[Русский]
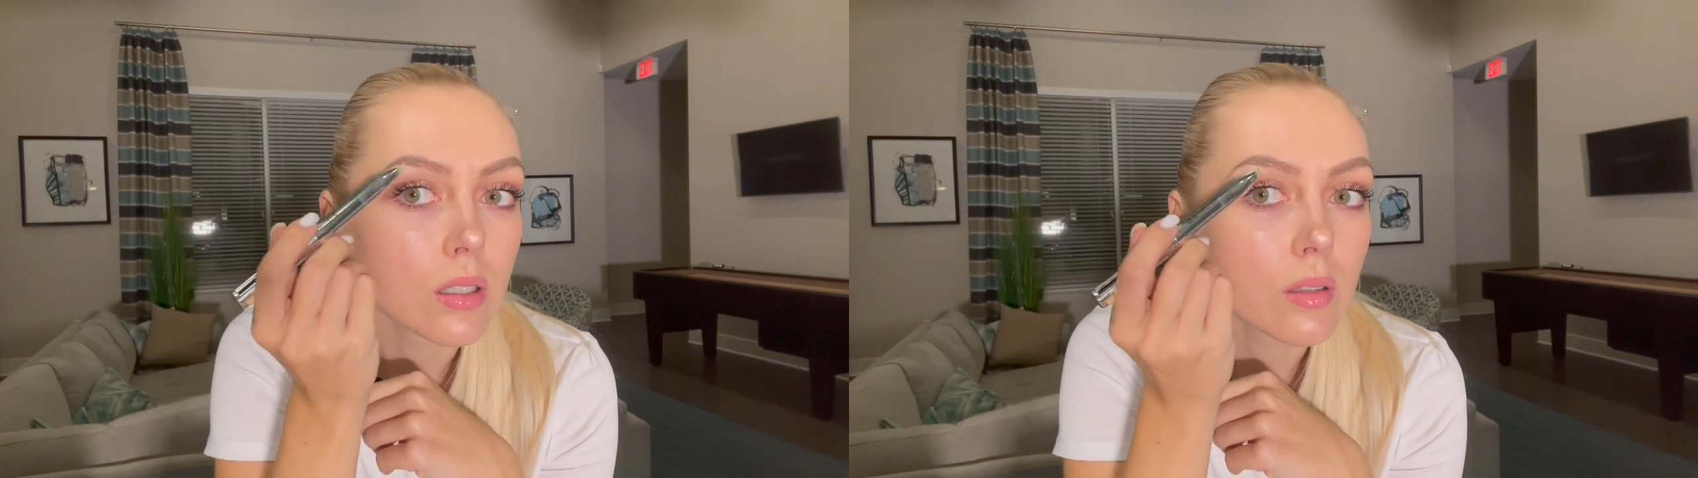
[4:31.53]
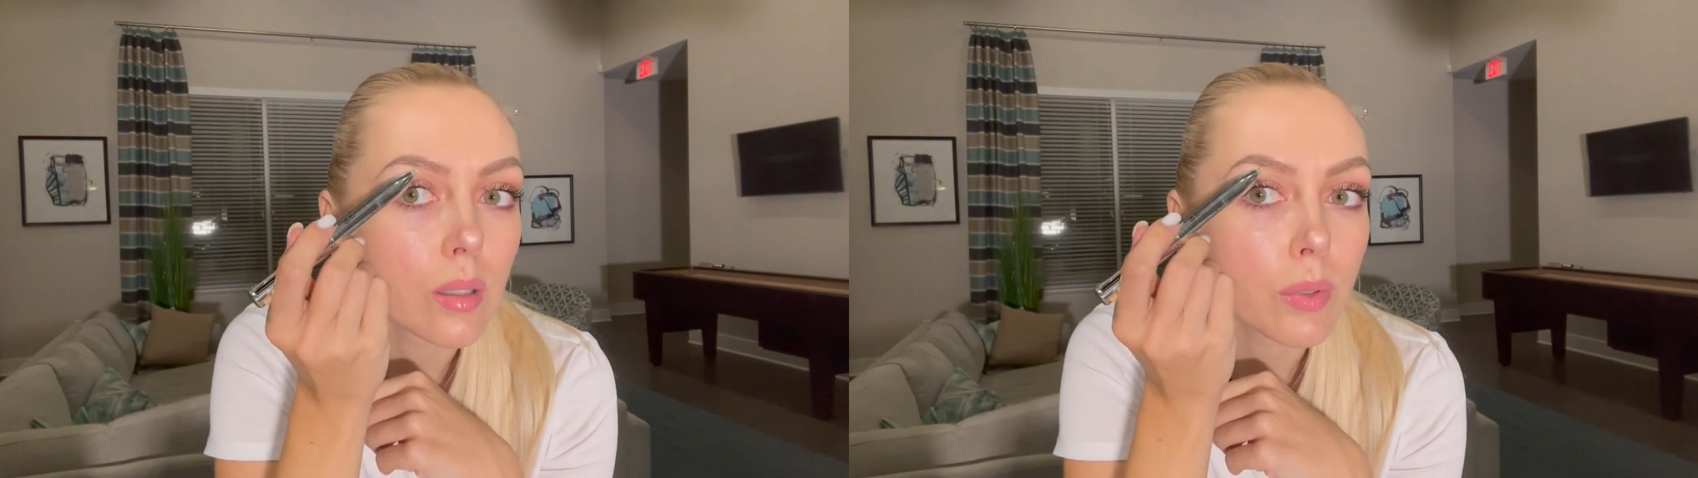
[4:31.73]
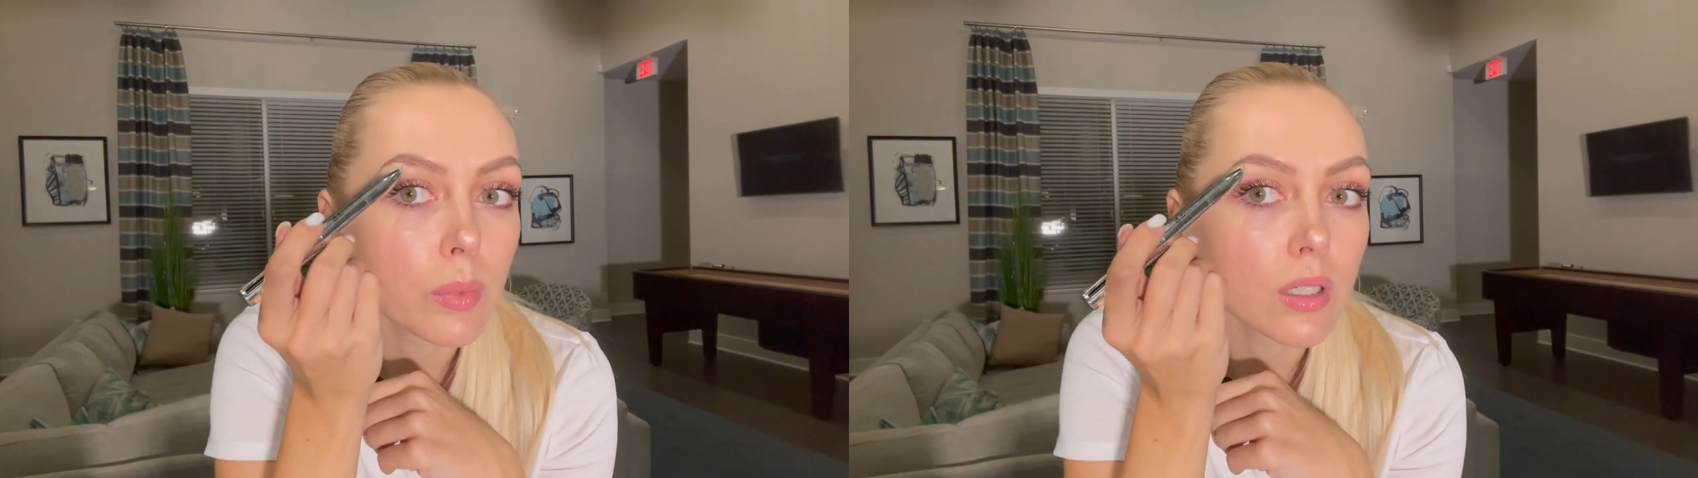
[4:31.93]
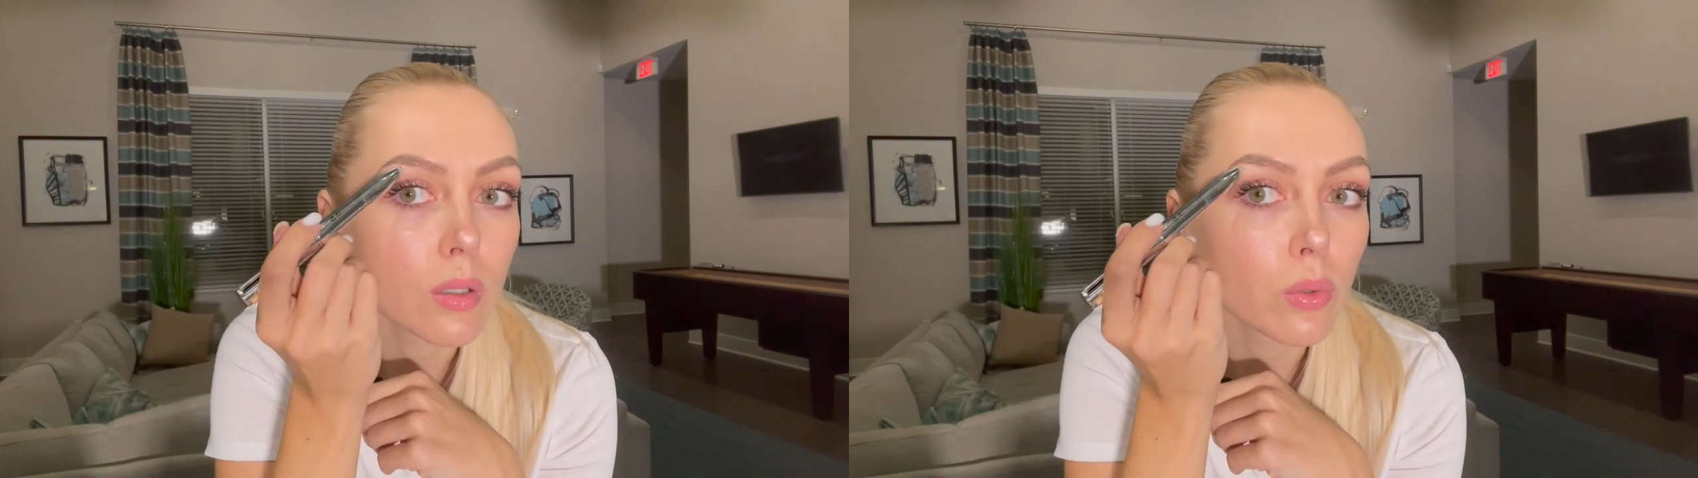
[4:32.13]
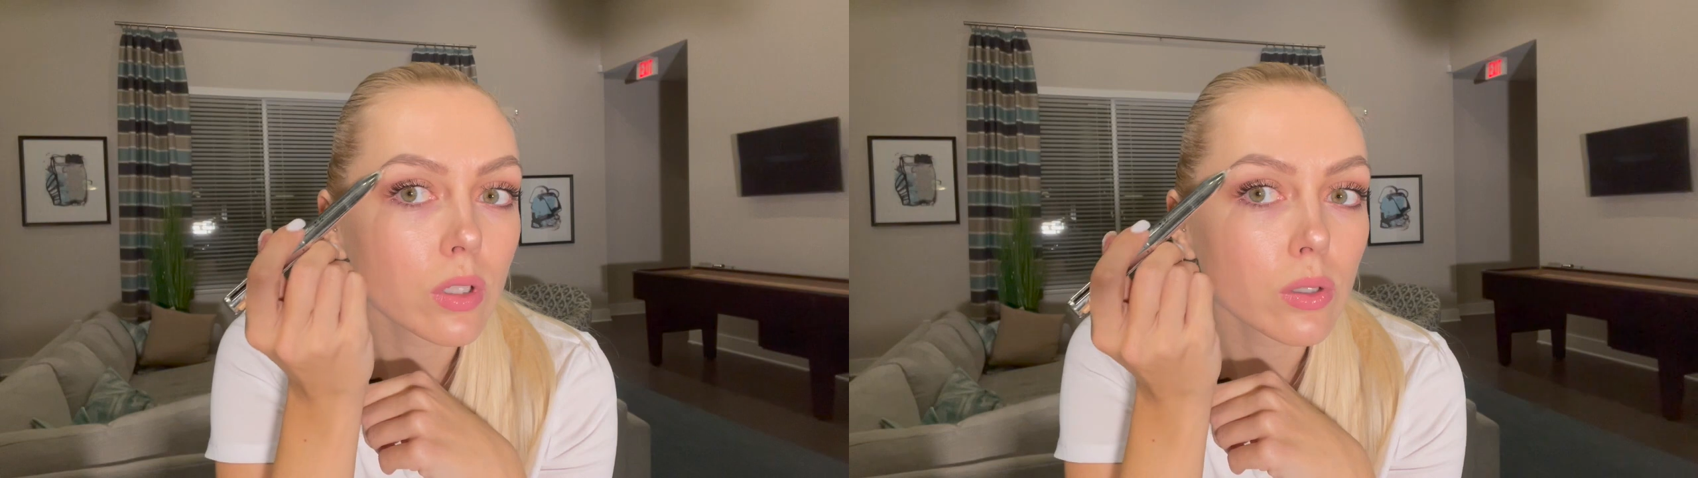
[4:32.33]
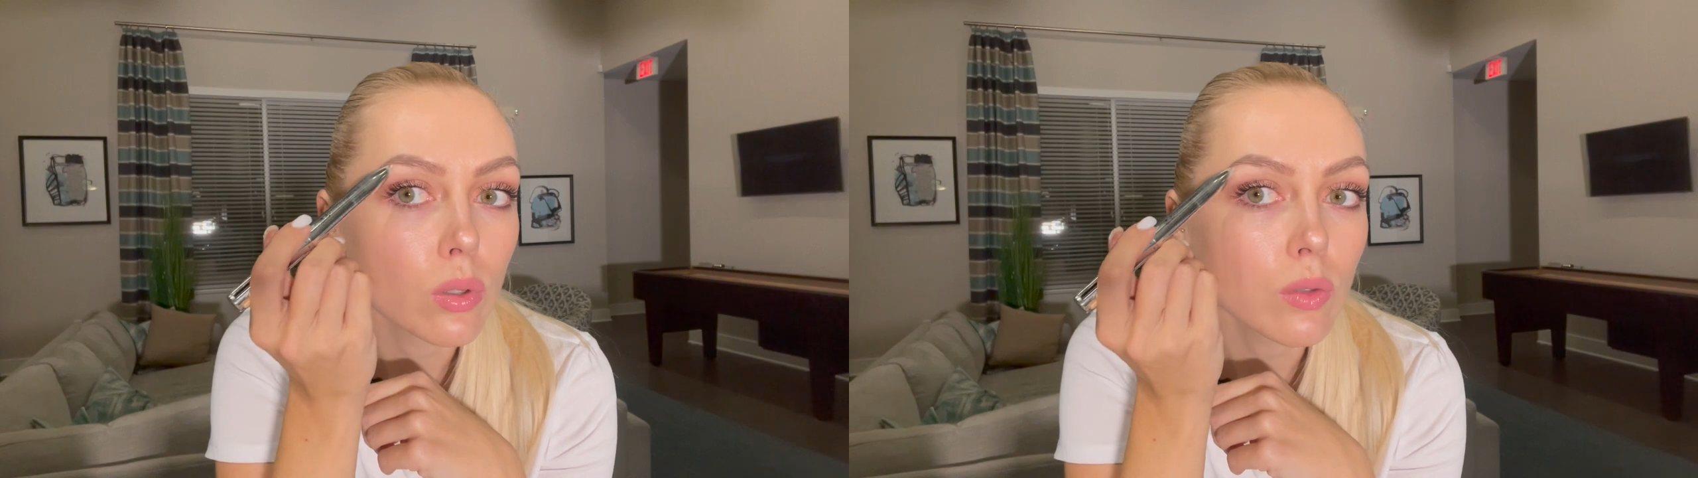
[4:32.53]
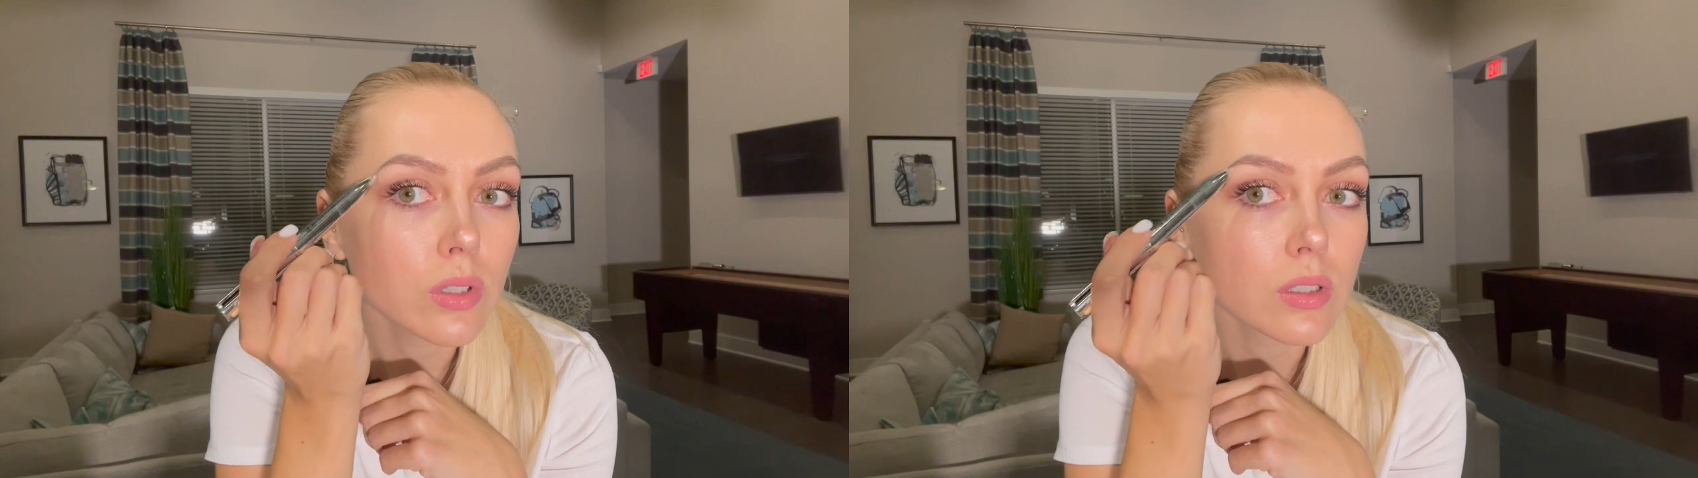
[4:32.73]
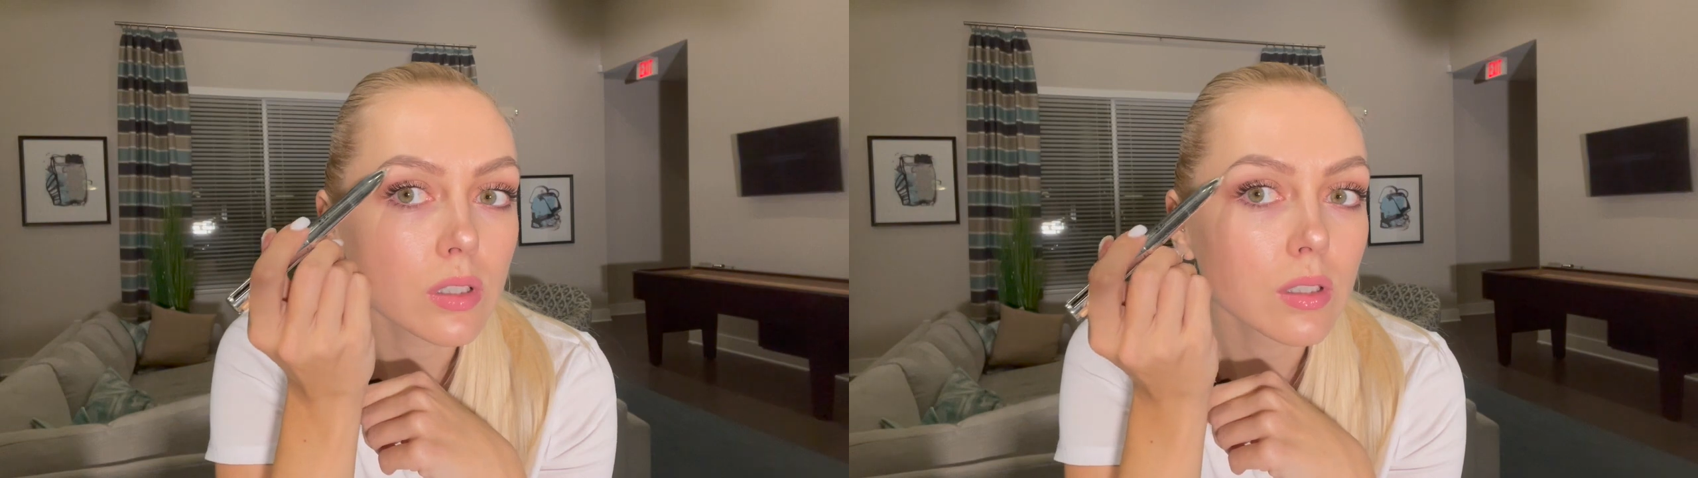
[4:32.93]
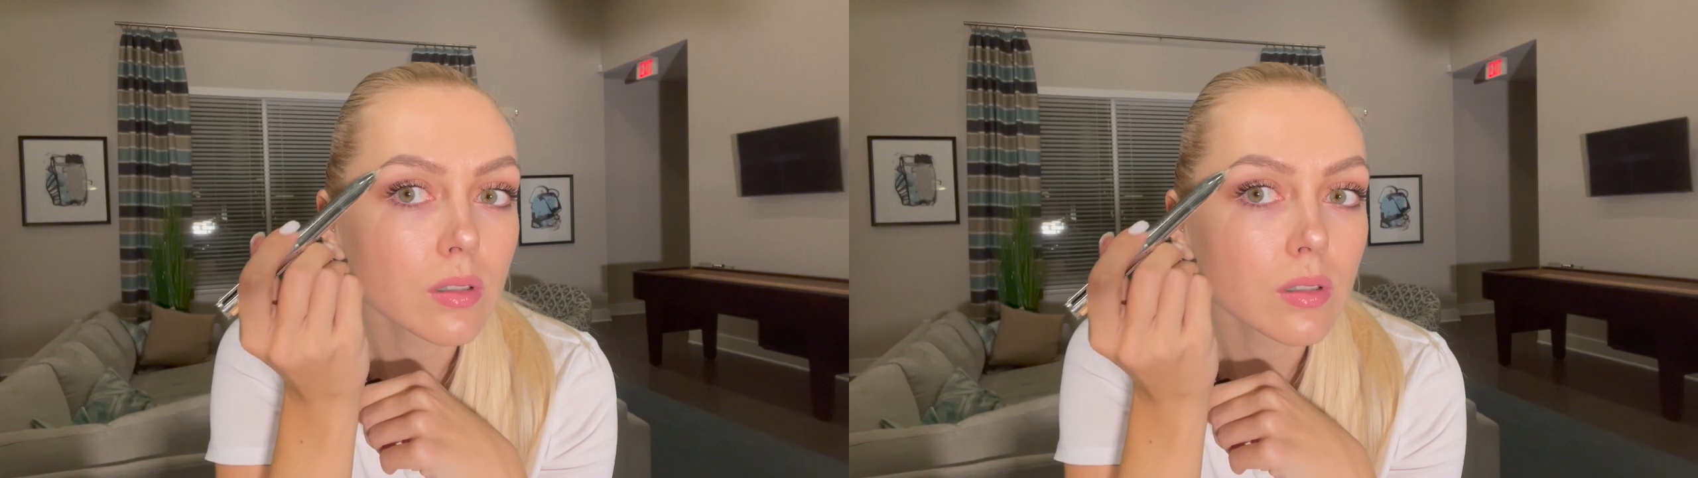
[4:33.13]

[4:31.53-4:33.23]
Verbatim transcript: например, какую-то неровность.